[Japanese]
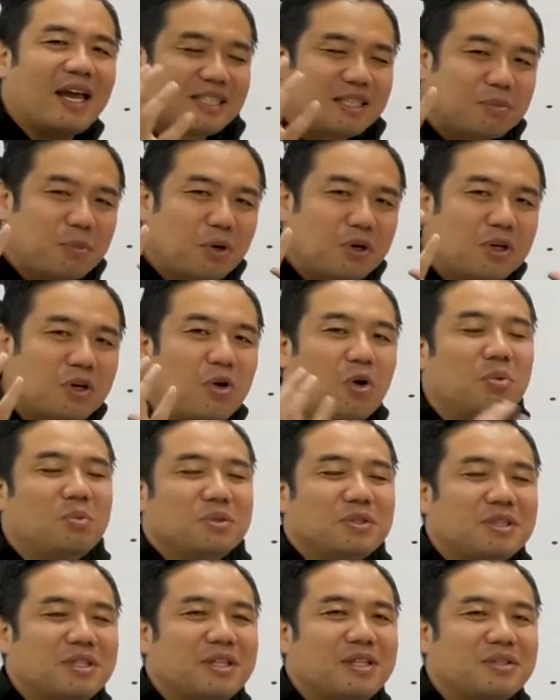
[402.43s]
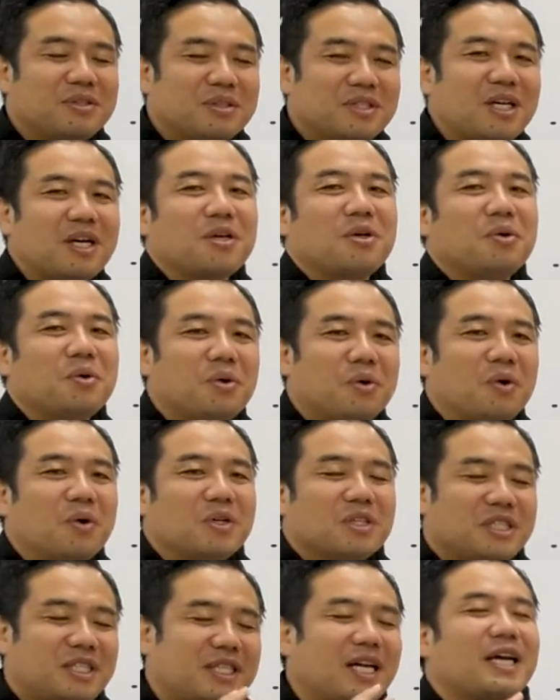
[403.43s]
絞り込むっていう作業を
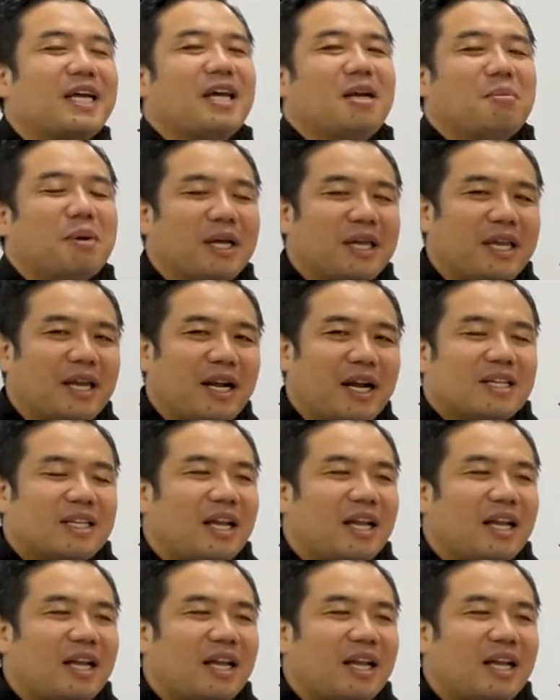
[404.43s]
しなければいけない。